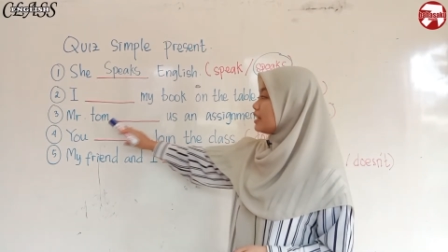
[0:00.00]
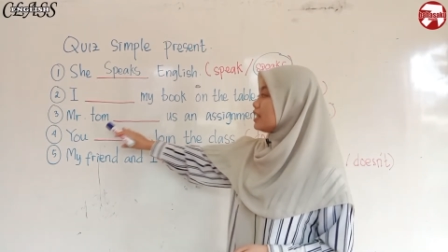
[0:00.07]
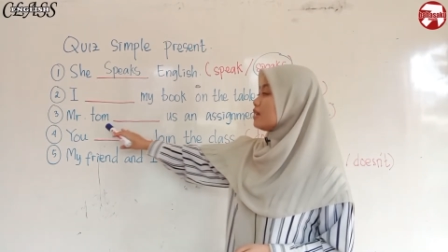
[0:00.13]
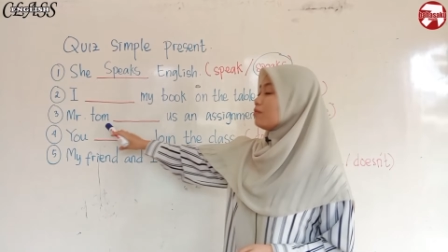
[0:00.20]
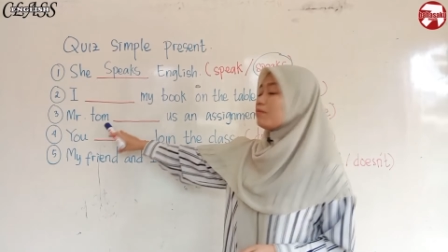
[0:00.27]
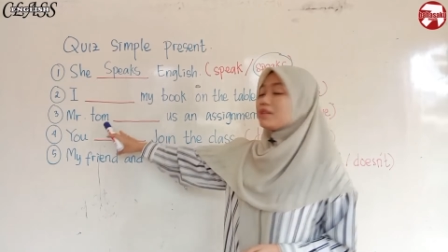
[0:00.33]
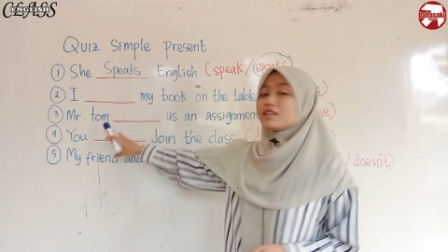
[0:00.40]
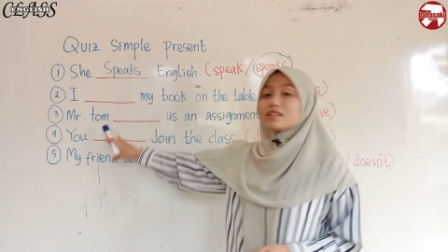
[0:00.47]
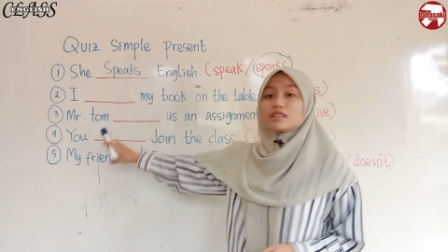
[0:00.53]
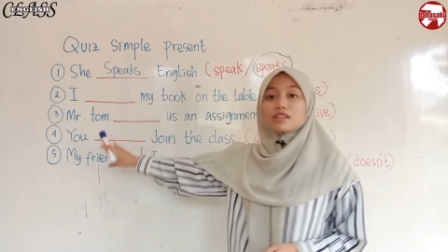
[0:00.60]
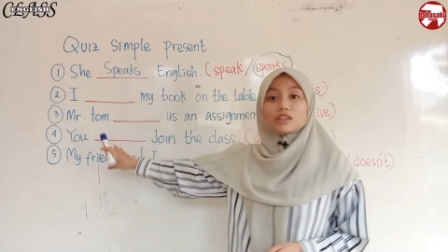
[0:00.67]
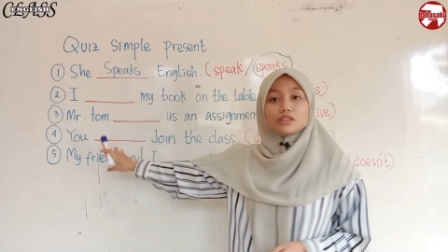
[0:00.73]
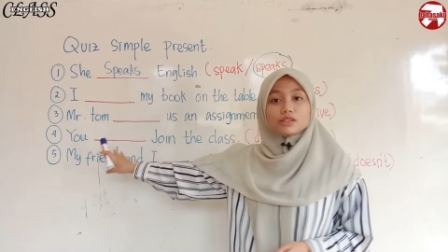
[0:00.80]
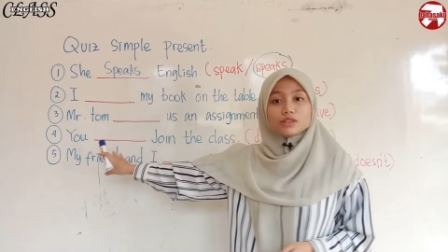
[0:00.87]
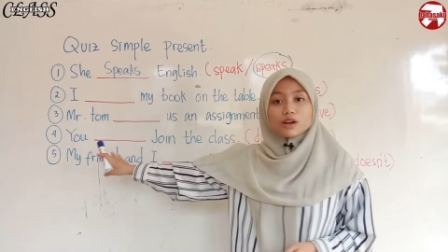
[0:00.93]
ini
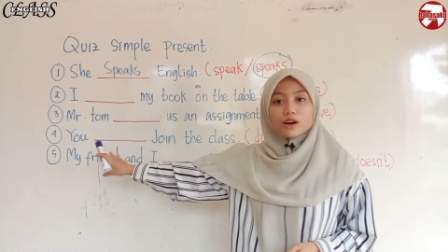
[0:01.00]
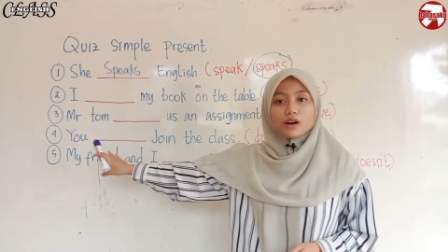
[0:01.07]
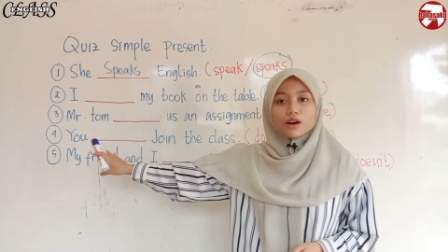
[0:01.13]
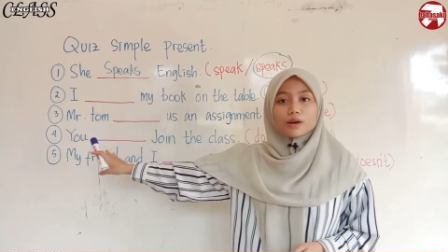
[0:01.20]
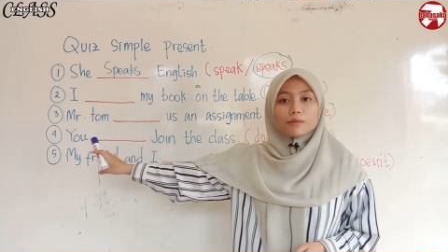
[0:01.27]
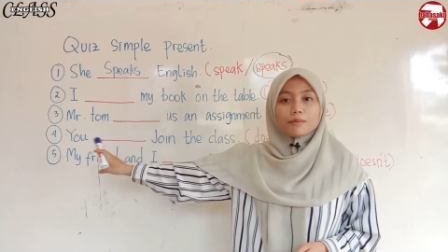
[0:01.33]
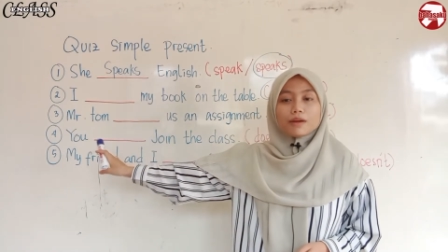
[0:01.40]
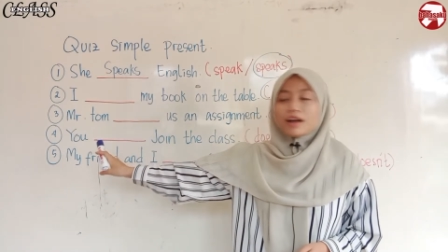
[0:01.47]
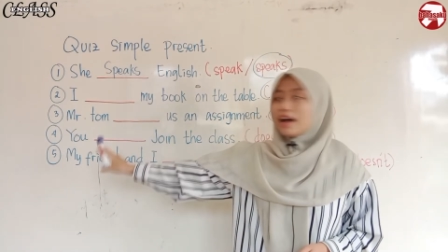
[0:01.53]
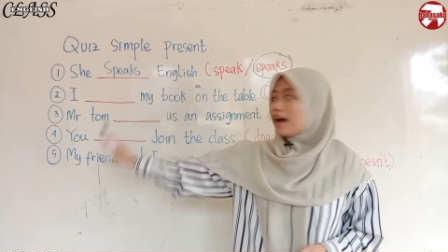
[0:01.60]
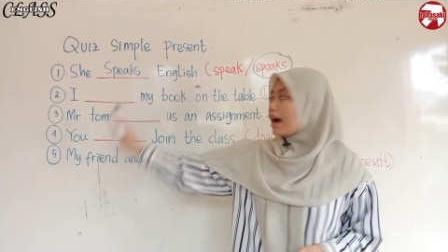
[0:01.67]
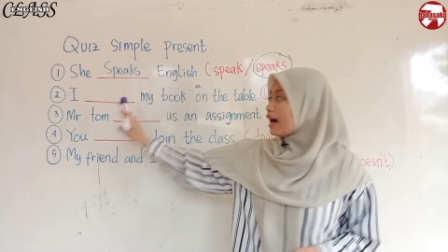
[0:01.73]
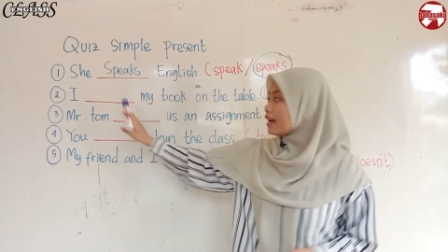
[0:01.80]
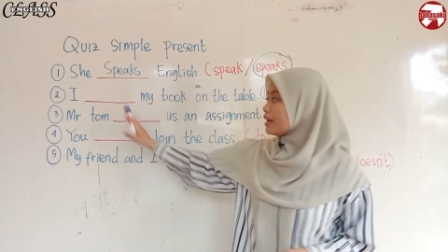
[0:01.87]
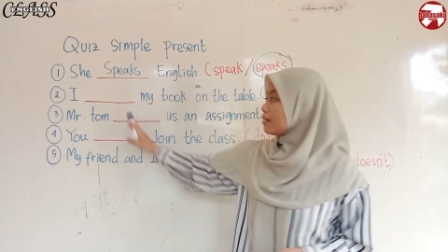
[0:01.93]
Mr. Tom.
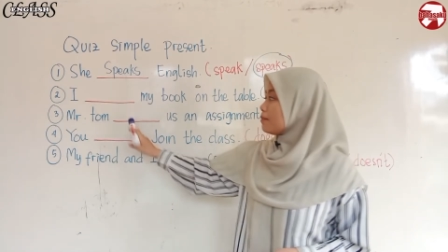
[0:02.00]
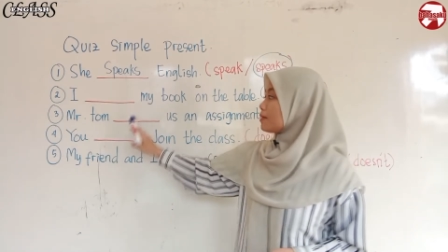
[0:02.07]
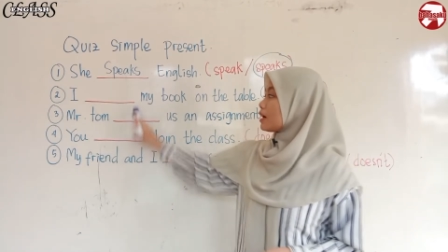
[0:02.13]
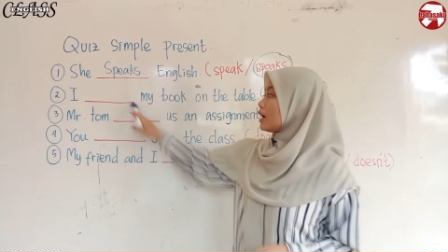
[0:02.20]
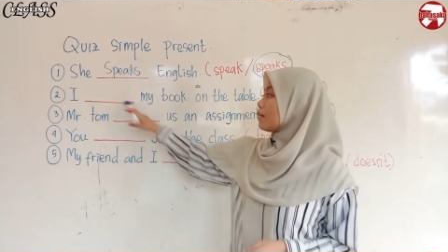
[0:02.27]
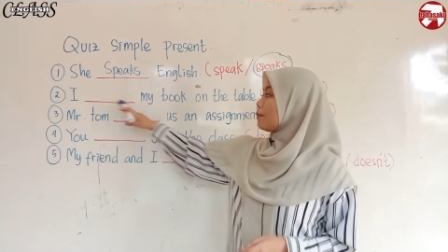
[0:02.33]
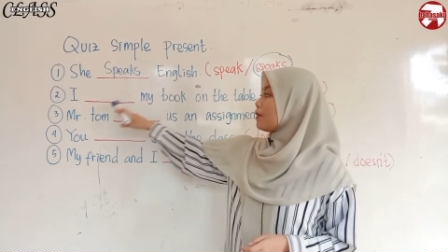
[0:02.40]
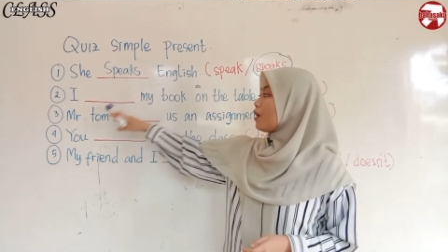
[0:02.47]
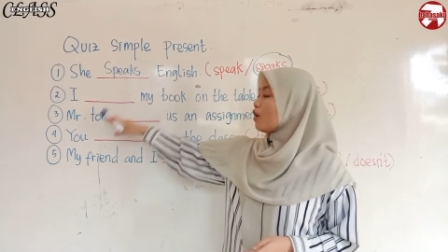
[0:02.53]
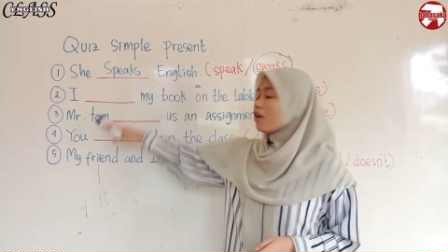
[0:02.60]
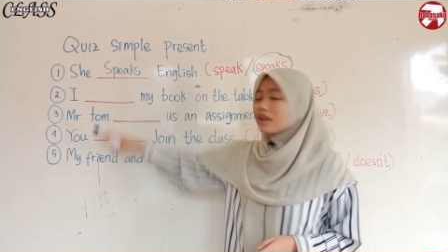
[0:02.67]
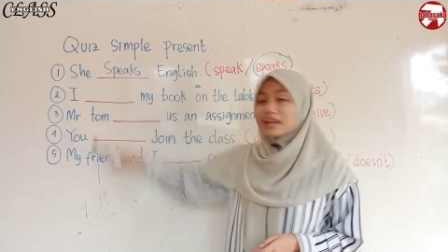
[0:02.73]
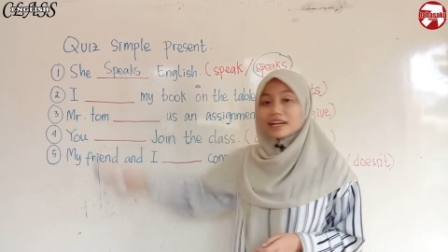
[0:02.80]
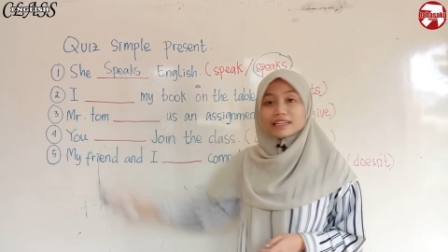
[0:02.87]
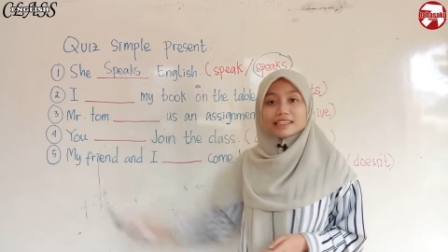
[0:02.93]
Ada berapa
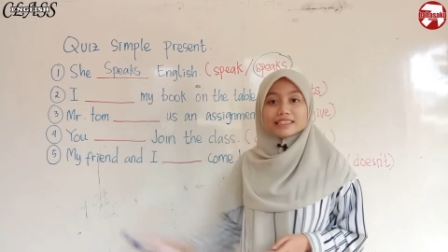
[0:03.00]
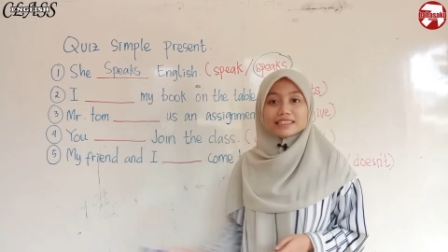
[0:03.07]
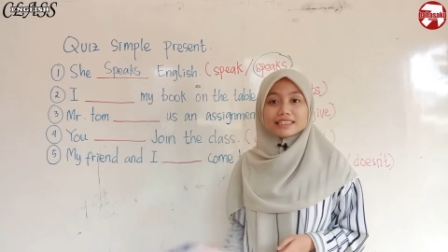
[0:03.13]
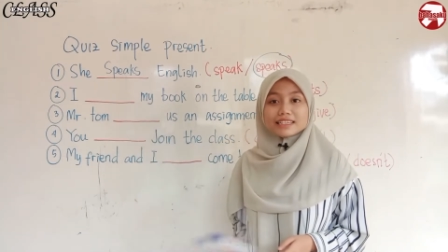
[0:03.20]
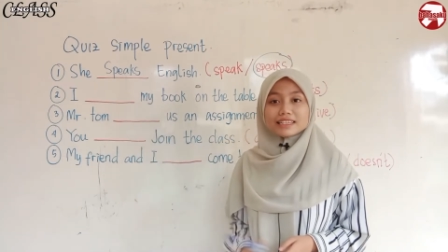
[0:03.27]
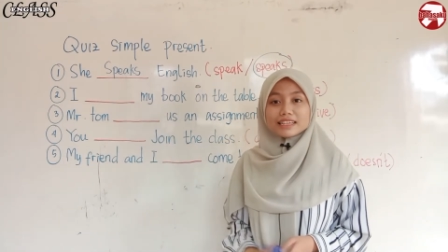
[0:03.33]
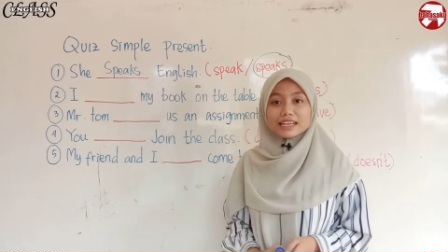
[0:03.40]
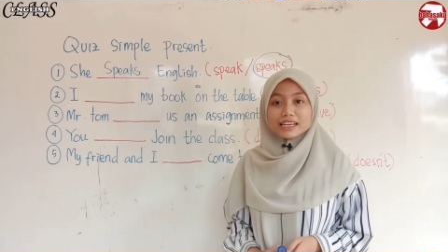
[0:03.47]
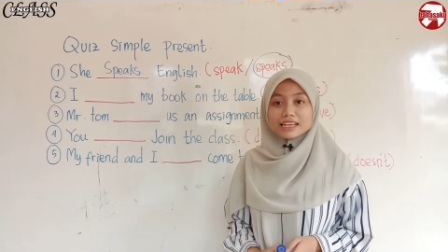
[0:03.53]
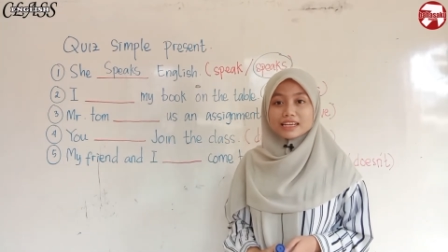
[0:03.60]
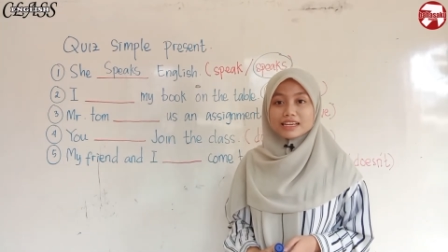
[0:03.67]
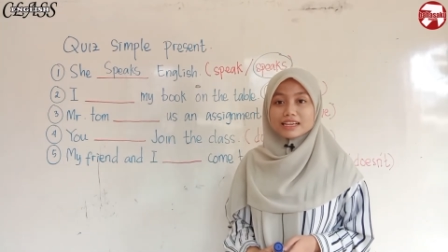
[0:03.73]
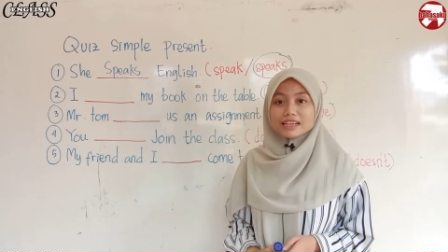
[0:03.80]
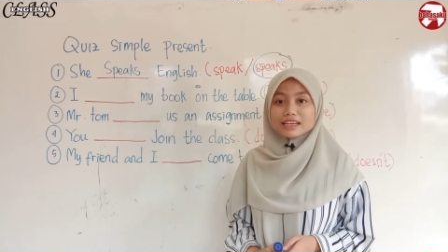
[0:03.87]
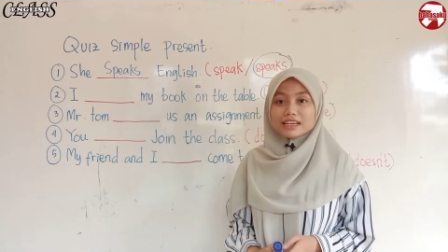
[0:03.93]
orang di sini?